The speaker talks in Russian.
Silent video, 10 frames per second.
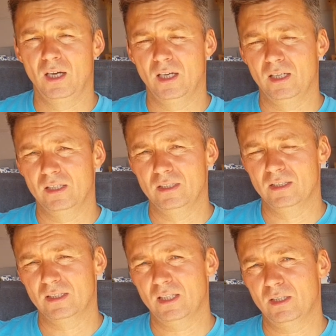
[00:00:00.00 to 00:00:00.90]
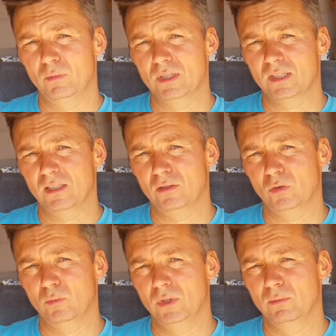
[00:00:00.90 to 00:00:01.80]
А если старый бы оставил,
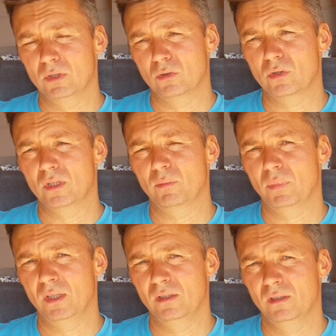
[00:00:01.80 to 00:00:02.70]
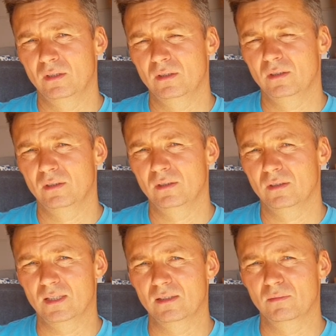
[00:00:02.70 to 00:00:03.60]
то было бы 165.
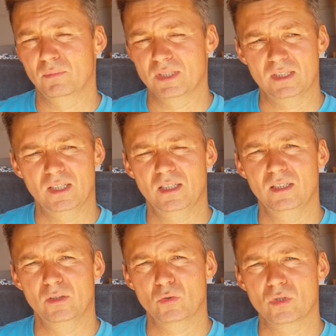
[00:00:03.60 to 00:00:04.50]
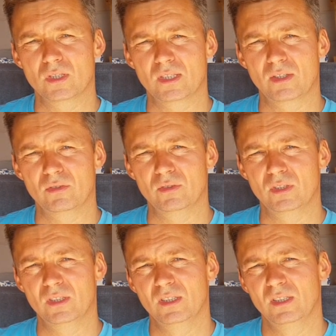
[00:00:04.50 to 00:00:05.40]
Постоянно нужно
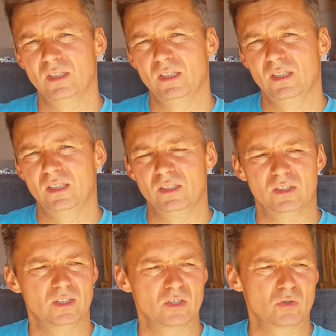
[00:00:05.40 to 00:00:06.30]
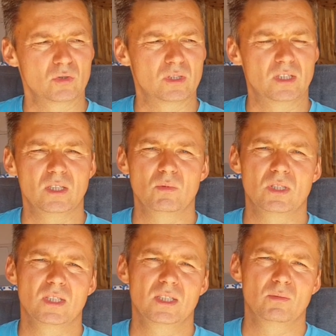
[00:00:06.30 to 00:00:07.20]
сравнивать. Так что с такими
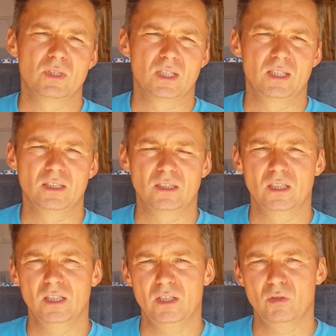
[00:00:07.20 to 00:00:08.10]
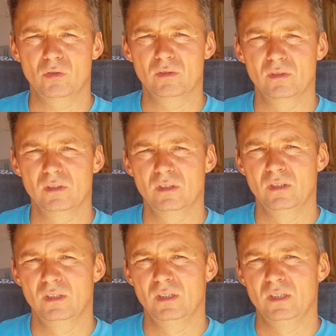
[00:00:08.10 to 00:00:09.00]
ценами за электроэнергию
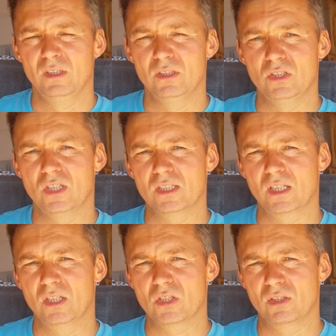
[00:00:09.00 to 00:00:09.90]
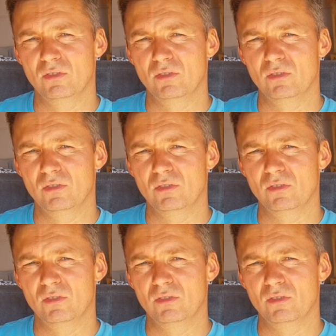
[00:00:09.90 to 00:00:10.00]
сейчас, конечно,